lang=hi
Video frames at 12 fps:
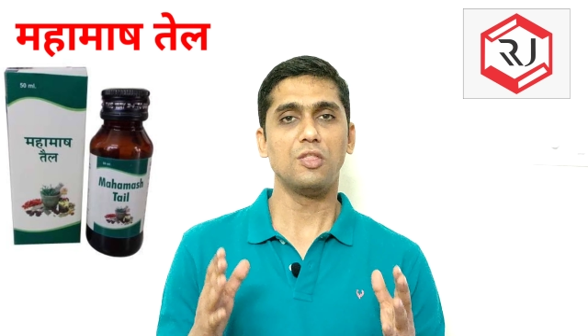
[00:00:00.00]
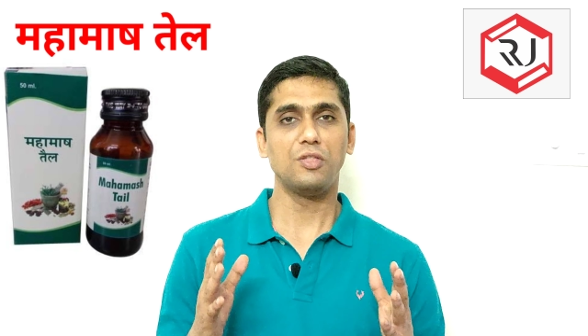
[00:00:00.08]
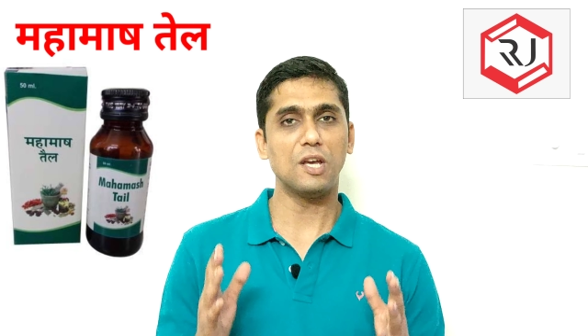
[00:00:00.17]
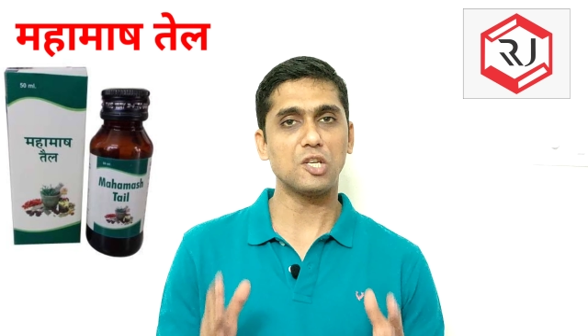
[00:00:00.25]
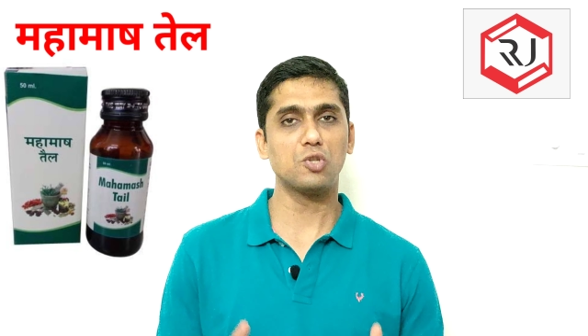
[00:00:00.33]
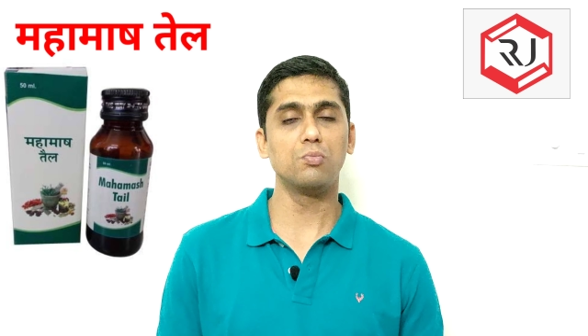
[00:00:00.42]

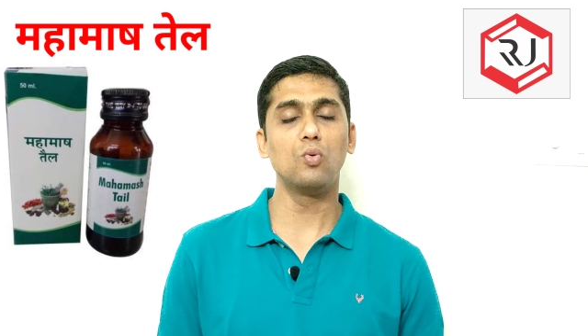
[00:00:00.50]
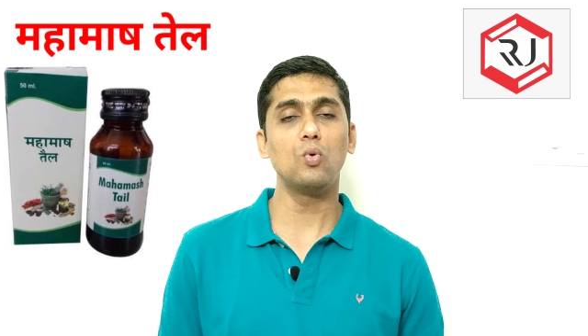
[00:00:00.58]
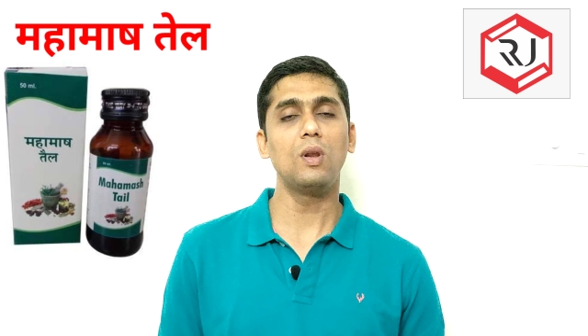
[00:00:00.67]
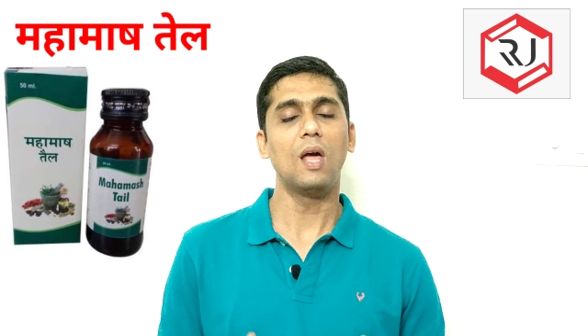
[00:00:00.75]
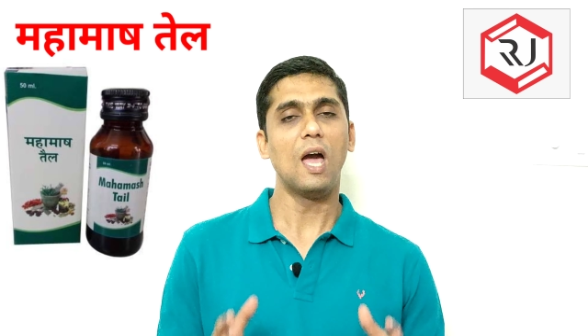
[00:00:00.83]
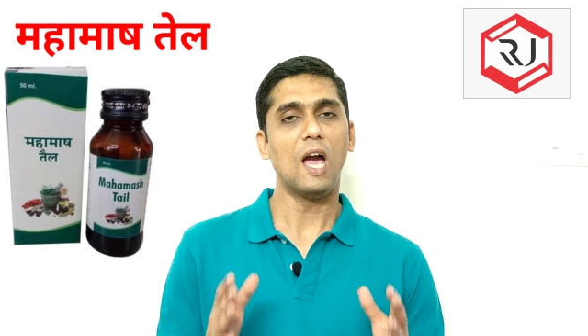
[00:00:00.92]

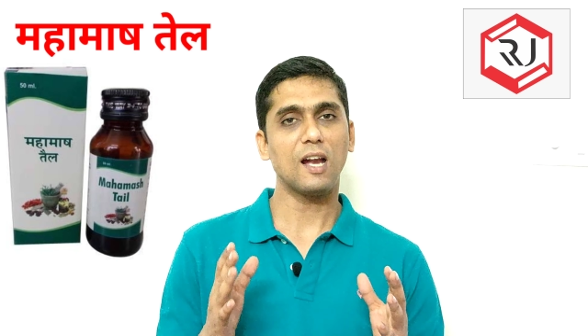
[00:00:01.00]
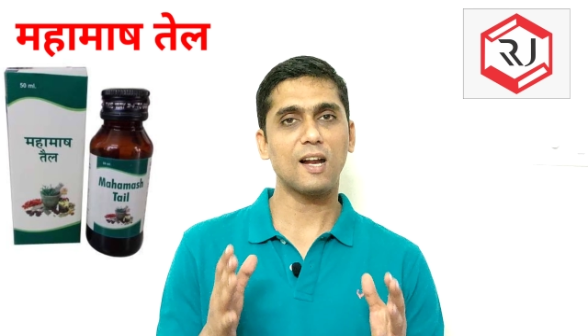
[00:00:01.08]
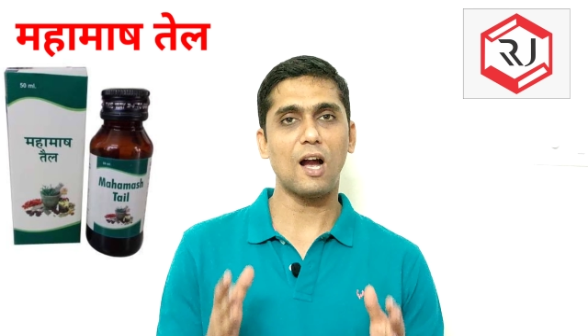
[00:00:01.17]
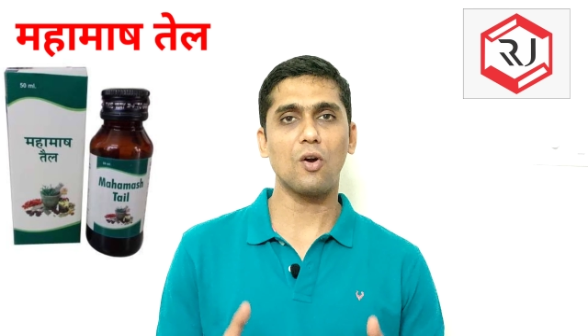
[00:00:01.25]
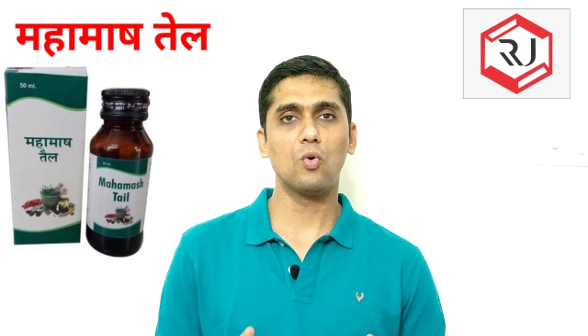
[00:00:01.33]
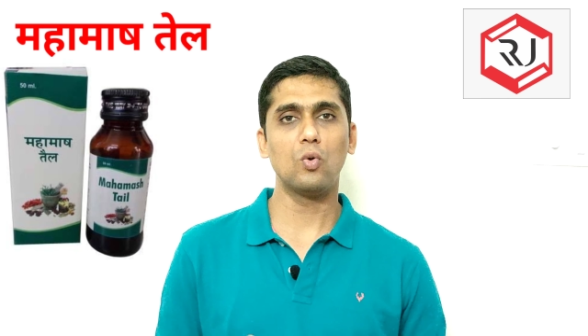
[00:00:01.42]
दशमूल
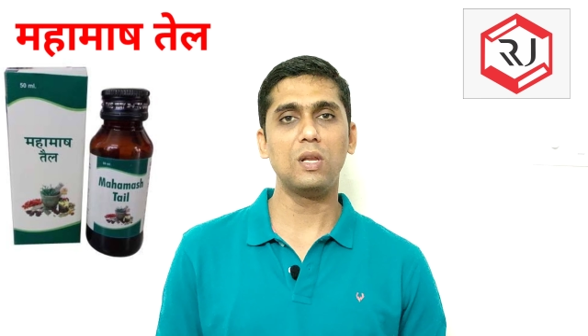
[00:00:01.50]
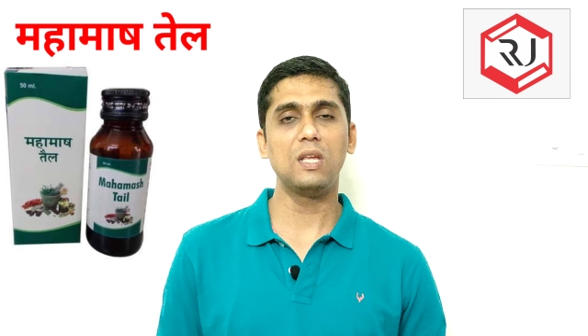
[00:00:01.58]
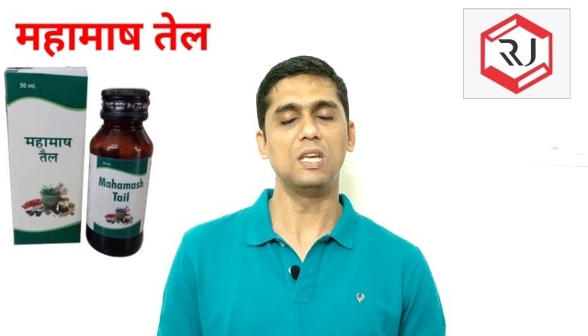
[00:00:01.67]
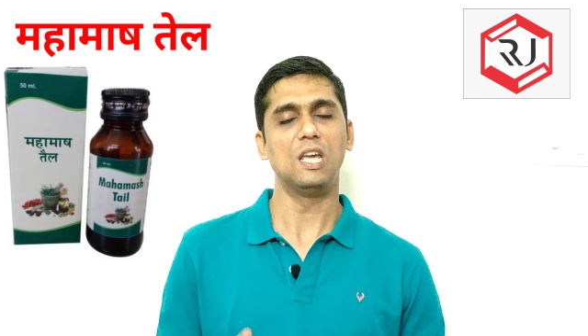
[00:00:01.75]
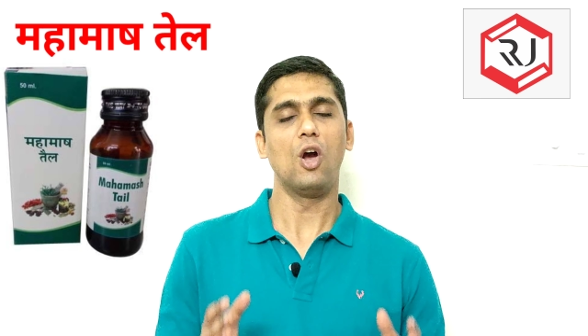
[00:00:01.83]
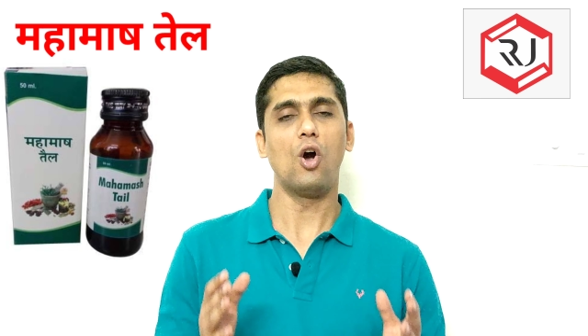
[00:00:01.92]
काकोली
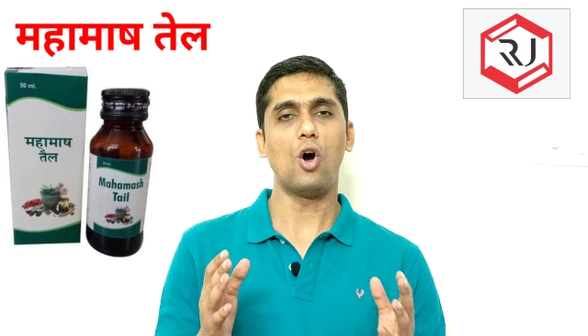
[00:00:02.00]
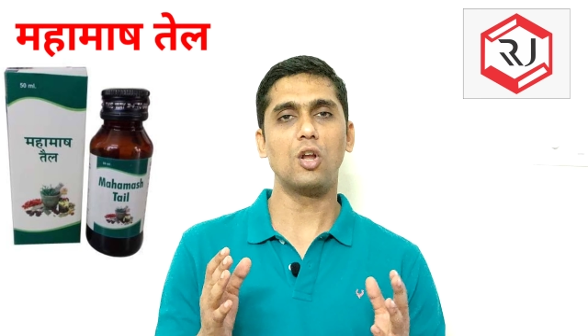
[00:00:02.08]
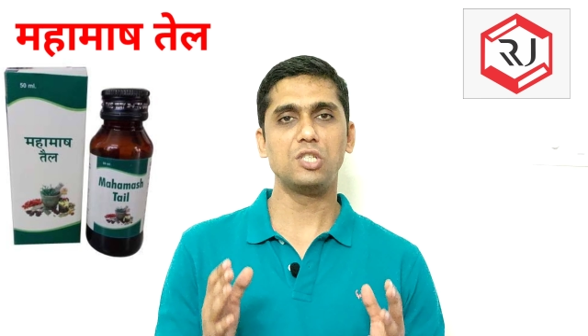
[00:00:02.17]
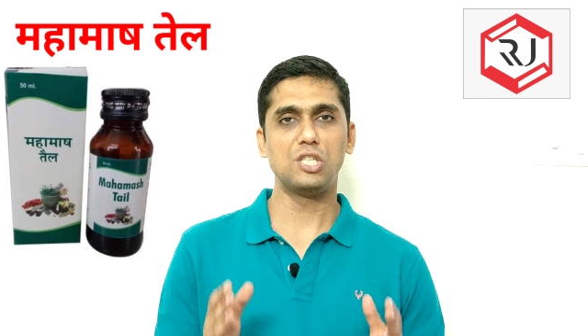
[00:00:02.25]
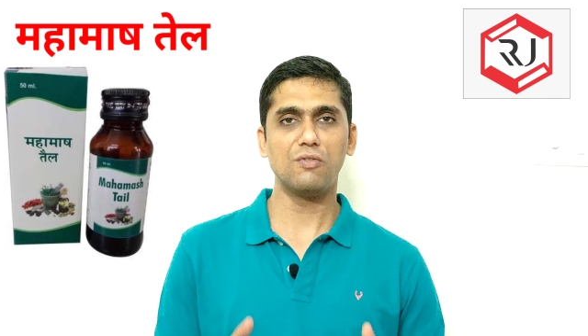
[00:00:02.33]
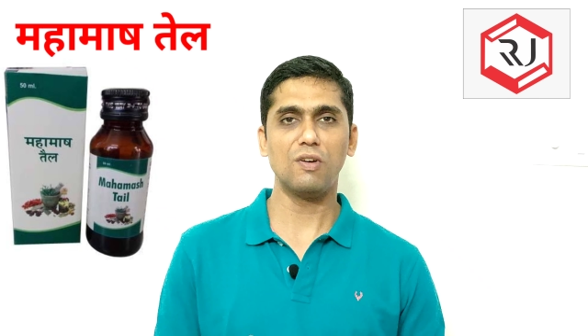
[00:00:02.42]

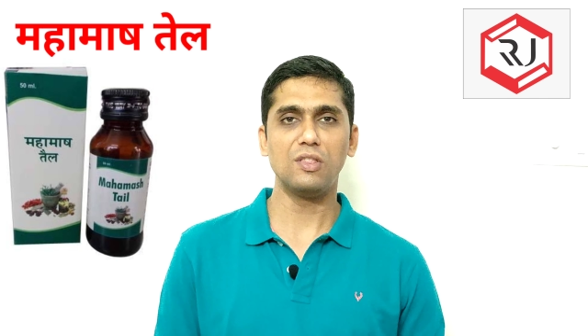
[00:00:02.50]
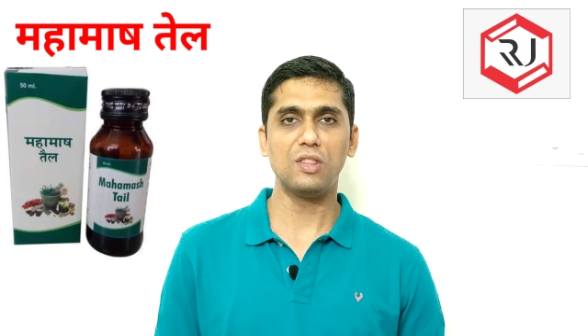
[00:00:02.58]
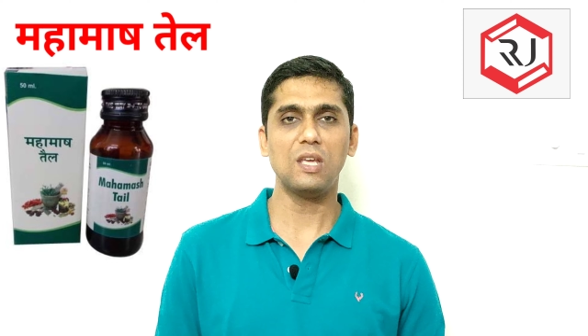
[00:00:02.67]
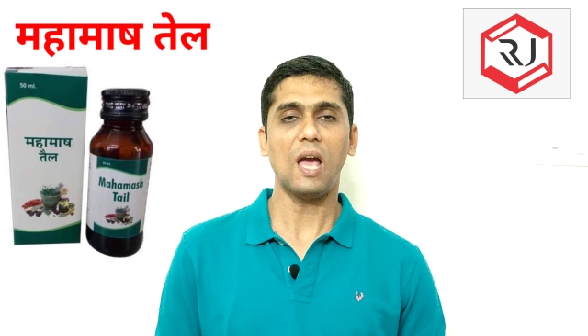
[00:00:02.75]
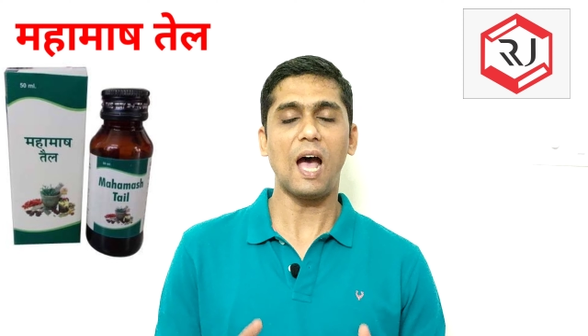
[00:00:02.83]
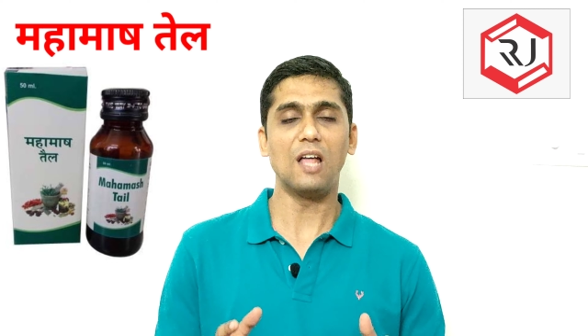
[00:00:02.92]

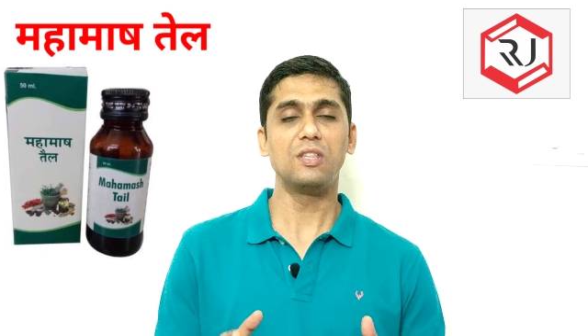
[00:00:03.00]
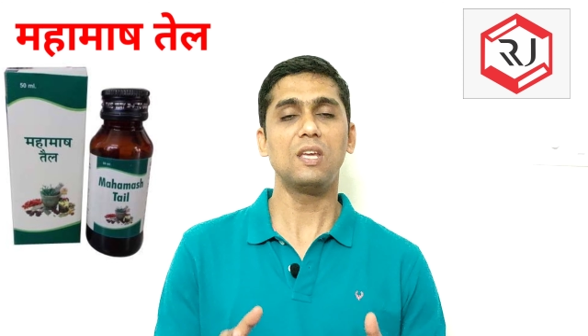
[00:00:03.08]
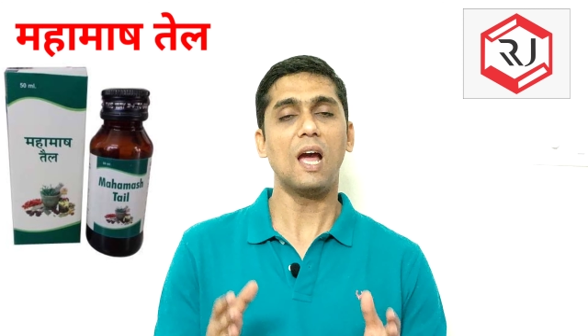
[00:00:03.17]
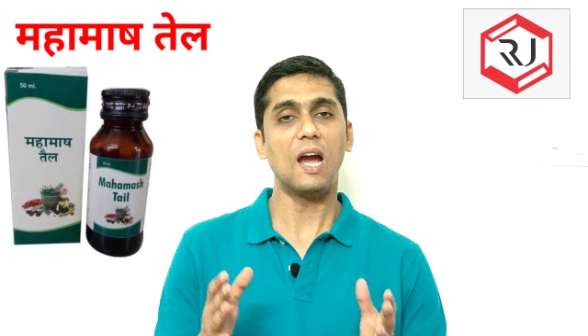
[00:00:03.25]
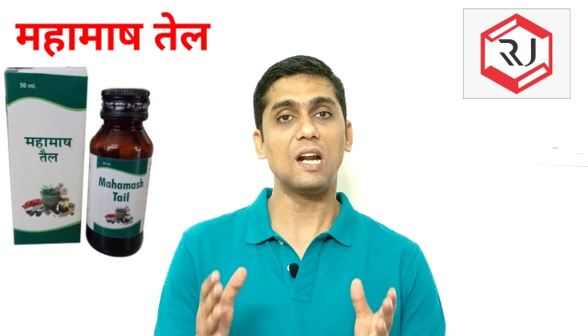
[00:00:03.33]
जीवंती आदि